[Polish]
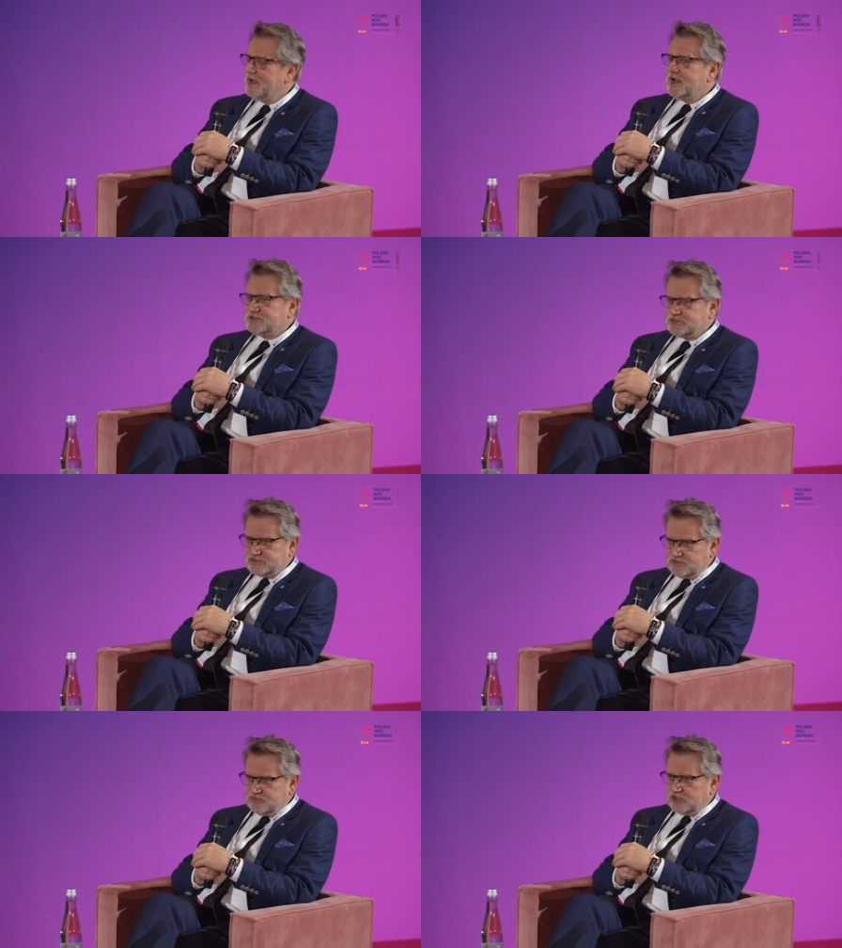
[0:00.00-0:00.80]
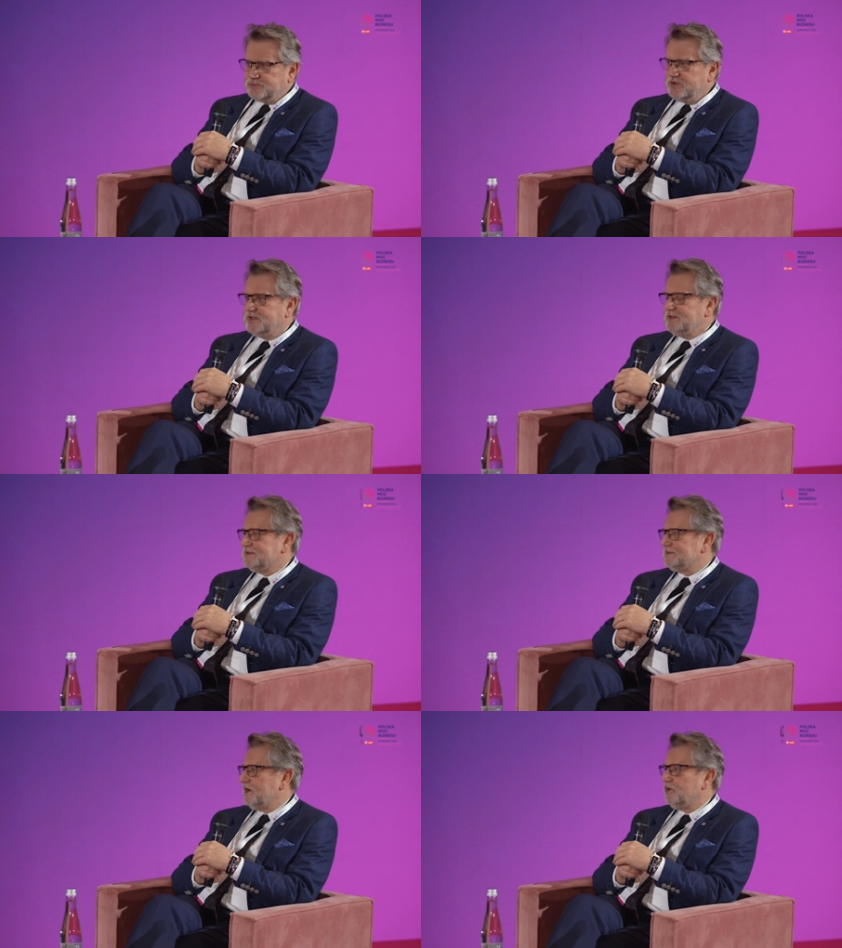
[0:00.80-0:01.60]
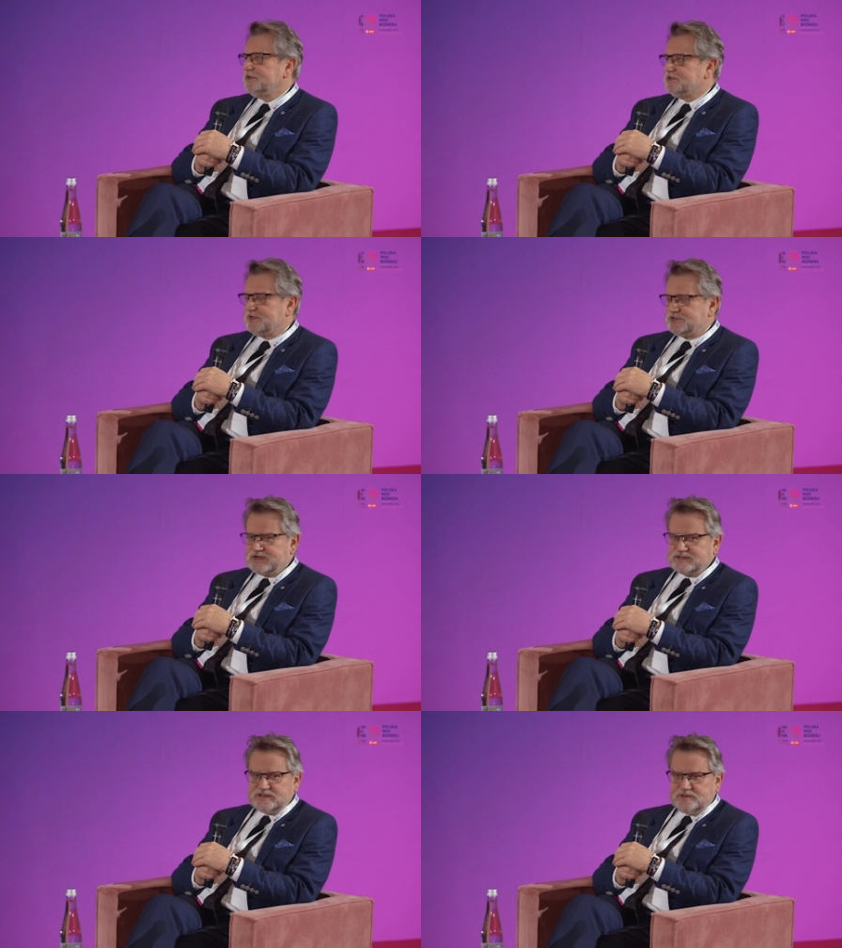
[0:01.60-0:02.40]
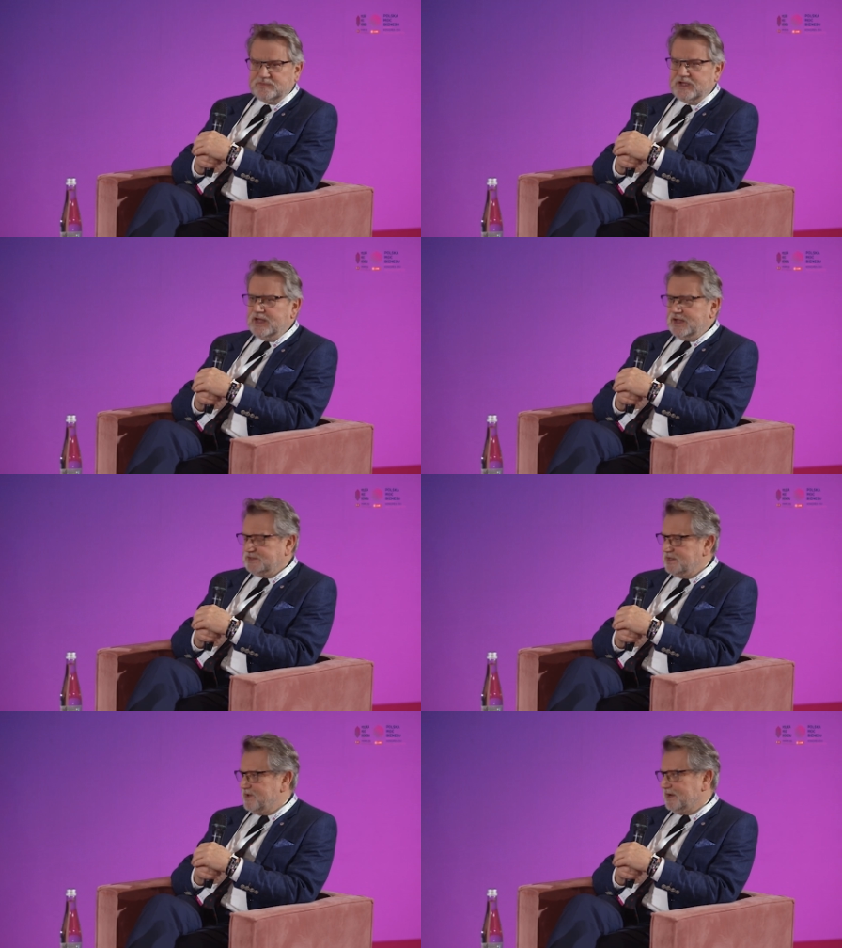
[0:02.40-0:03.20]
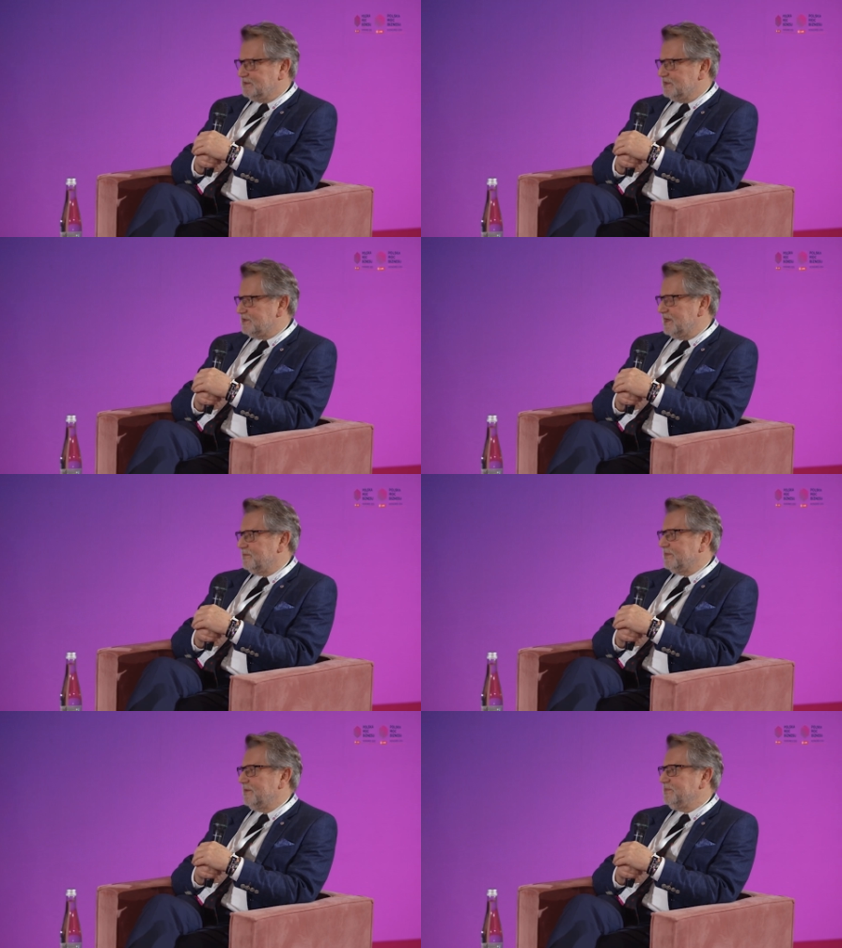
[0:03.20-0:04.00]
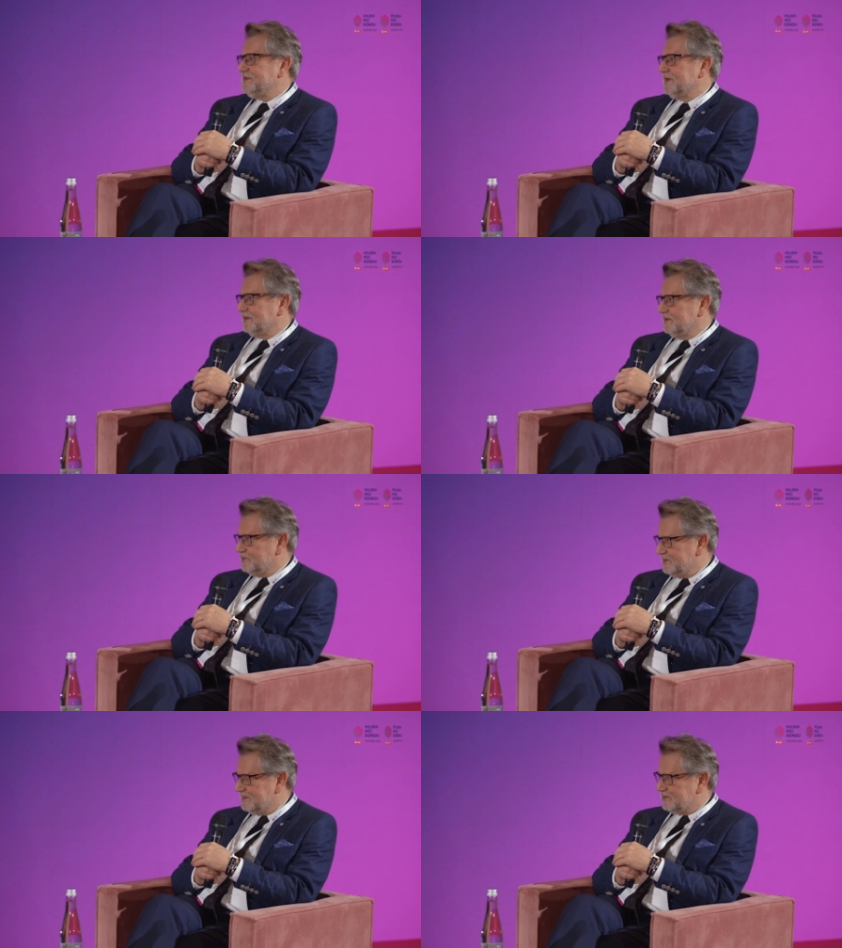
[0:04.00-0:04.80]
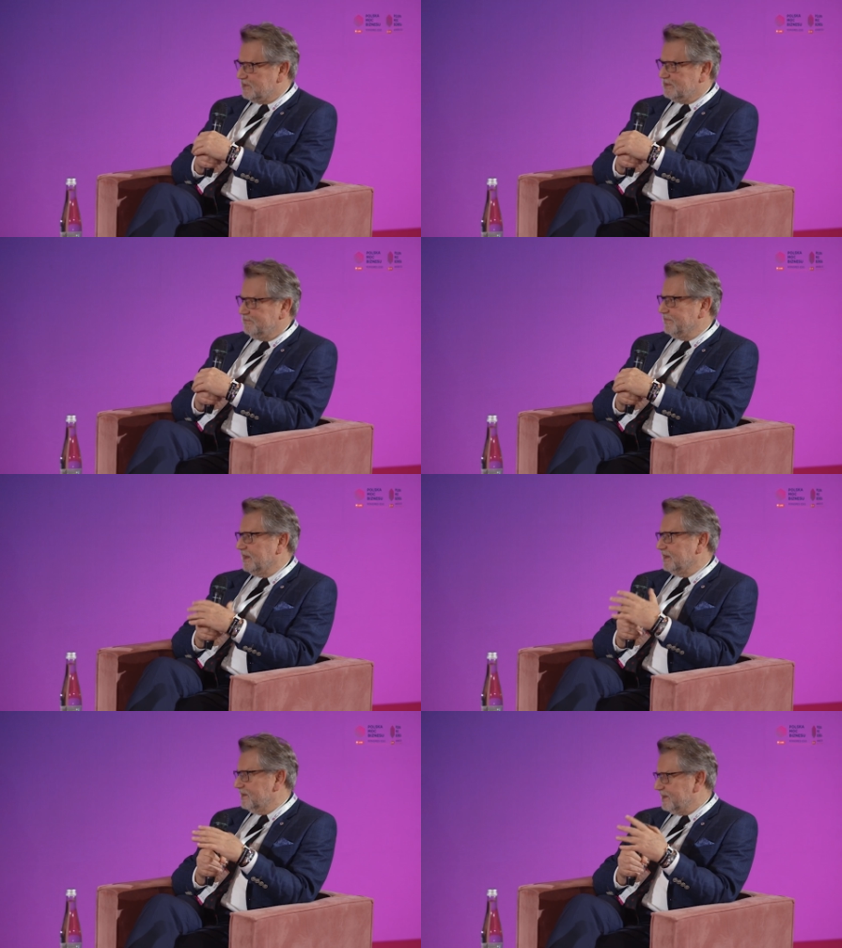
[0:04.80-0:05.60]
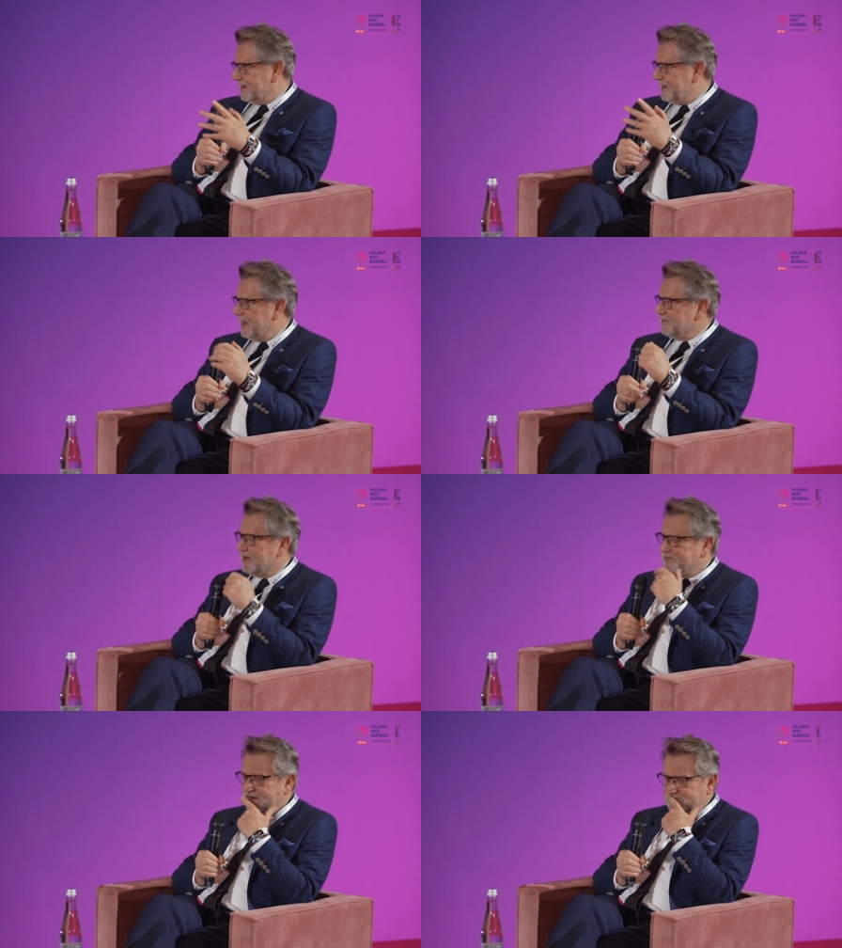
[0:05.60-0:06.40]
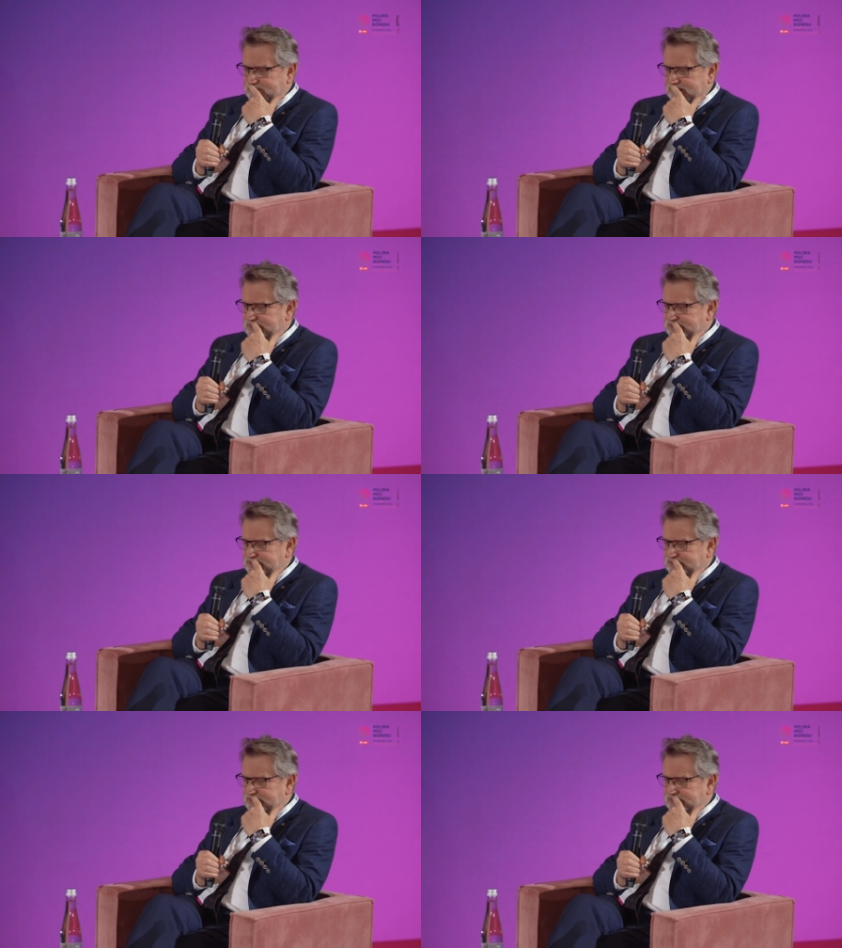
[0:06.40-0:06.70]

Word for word: Czy to są odpowiednie strony, czy też czasem nie ma gdzieś tam napisanego, że jest to e, reklama, prawda?